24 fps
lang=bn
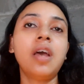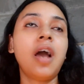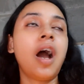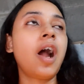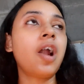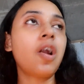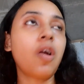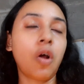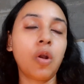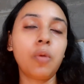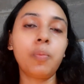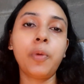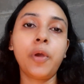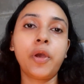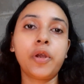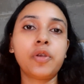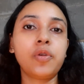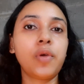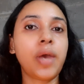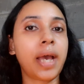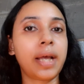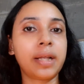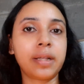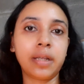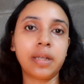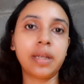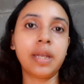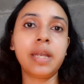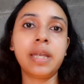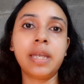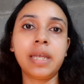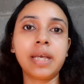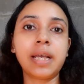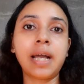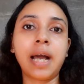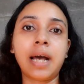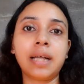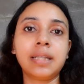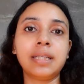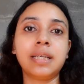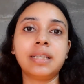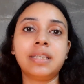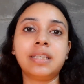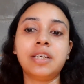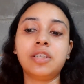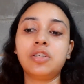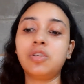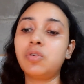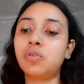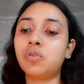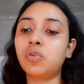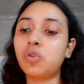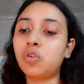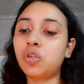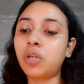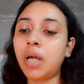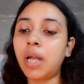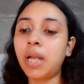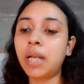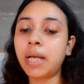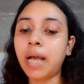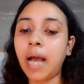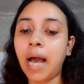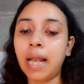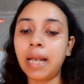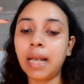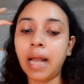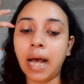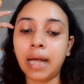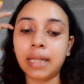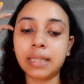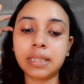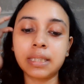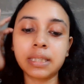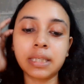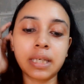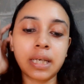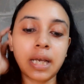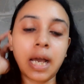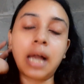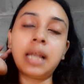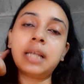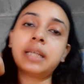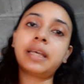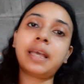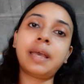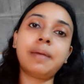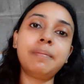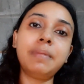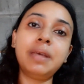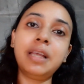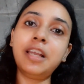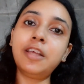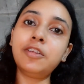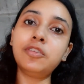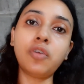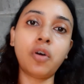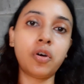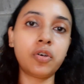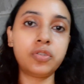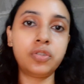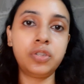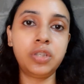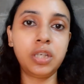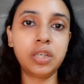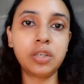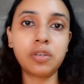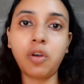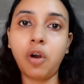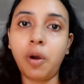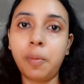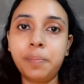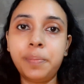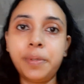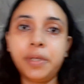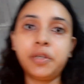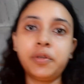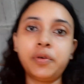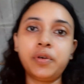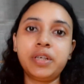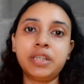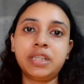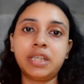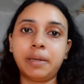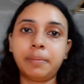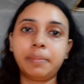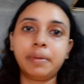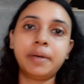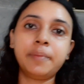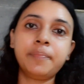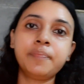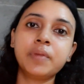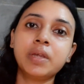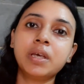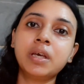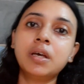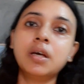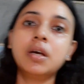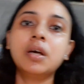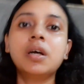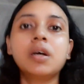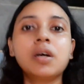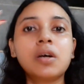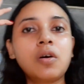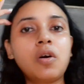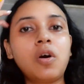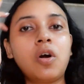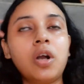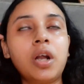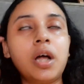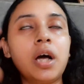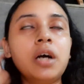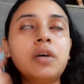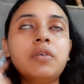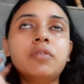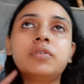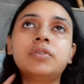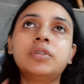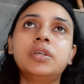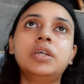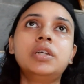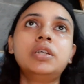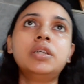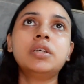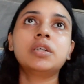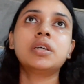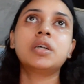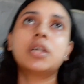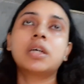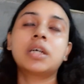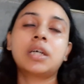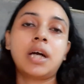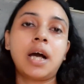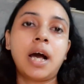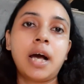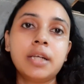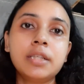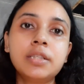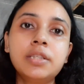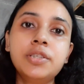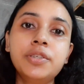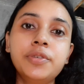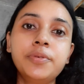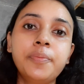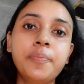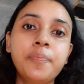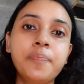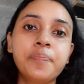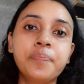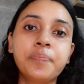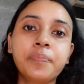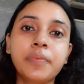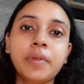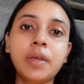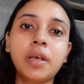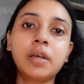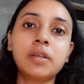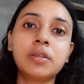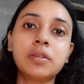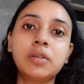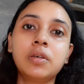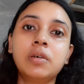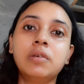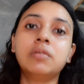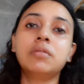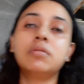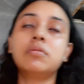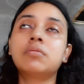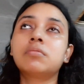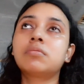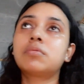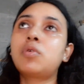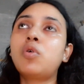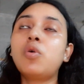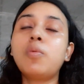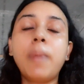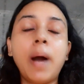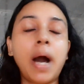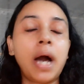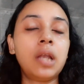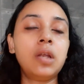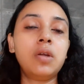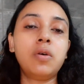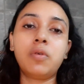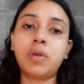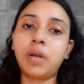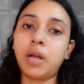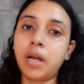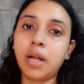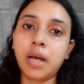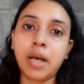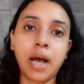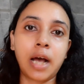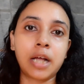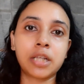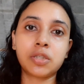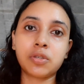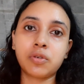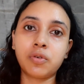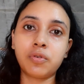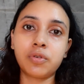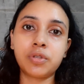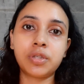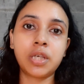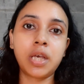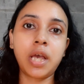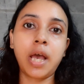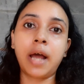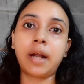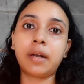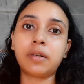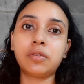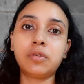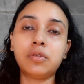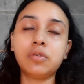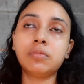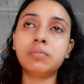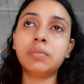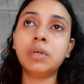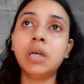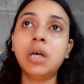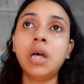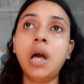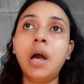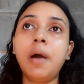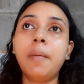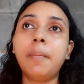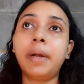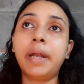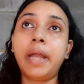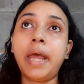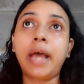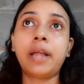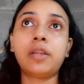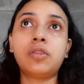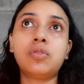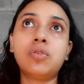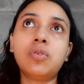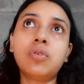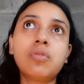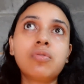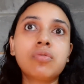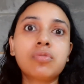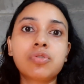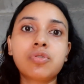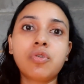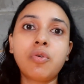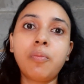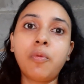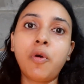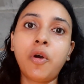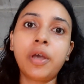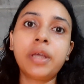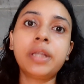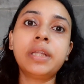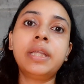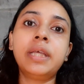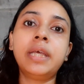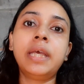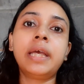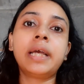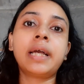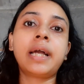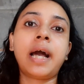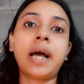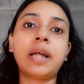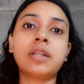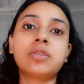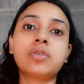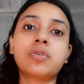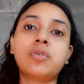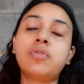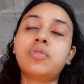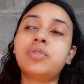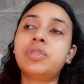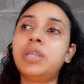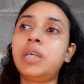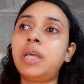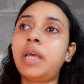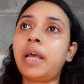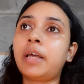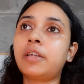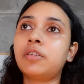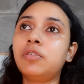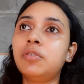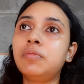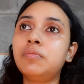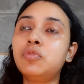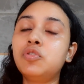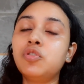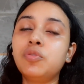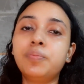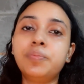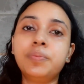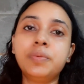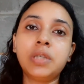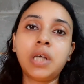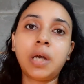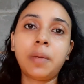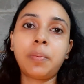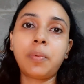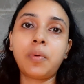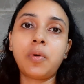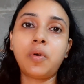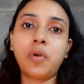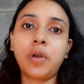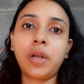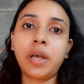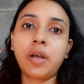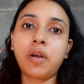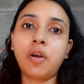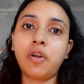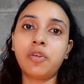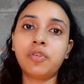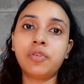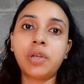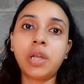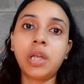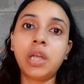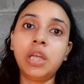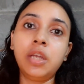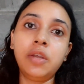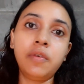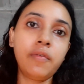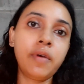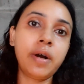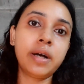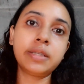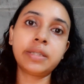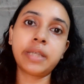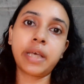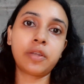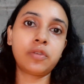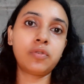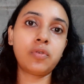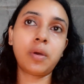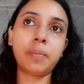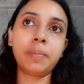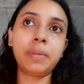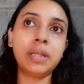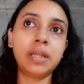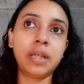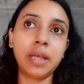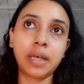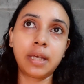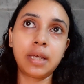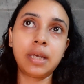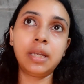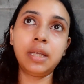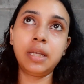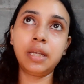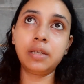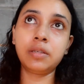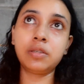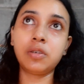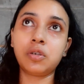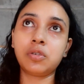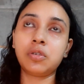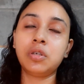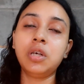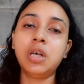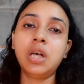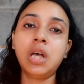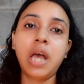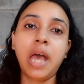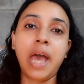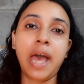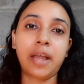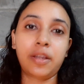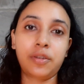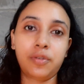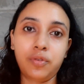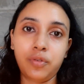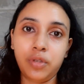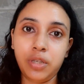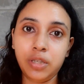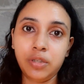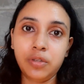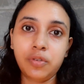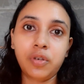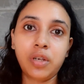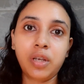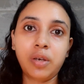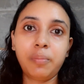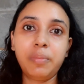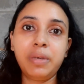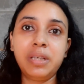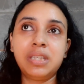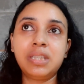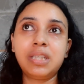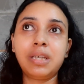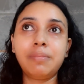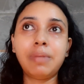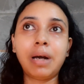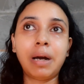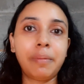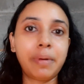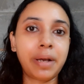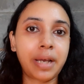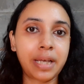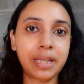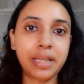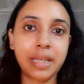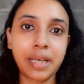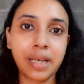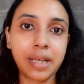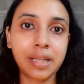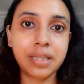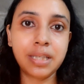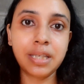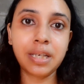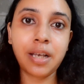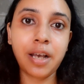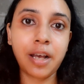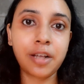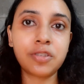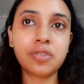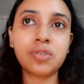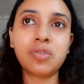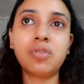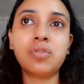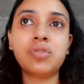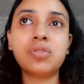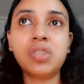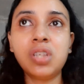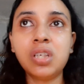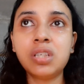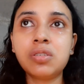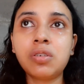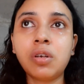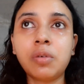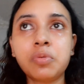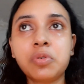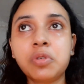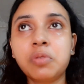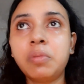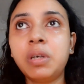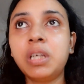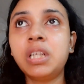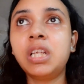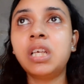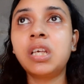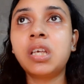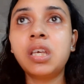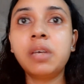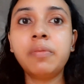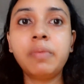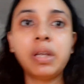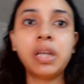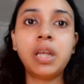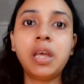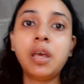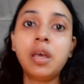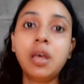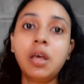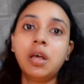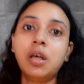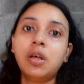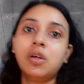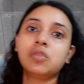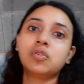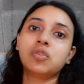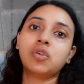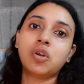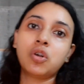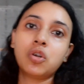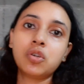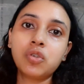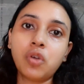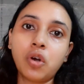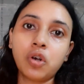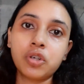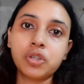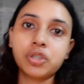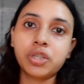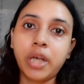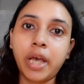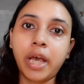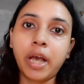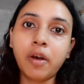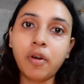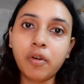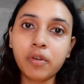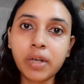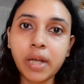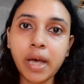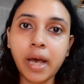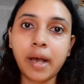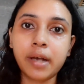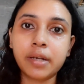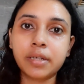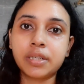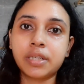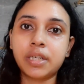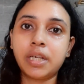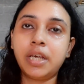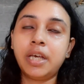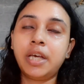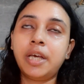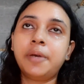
আর অল্প একটু একদিনেরই কাজ আছে তো টোটাল কাল আজ কালকে মিলে দশ দিন কমপ্লিট হয়ে যাবে করা ওদের কাজ তো খুব ভালো ওনারা কাজ করছে একদম মানে এত সময় দিয়ে কাজ করছে একদম চুপচাপ করে কন্টিনিউয়াস এত আমি দেখিনি এতদিন ধরে মিস্ত্রি বাবাকে দেখেছি কাজ করতে সব সময় দেখি মানে ধরো দশটা এগারোটা আসে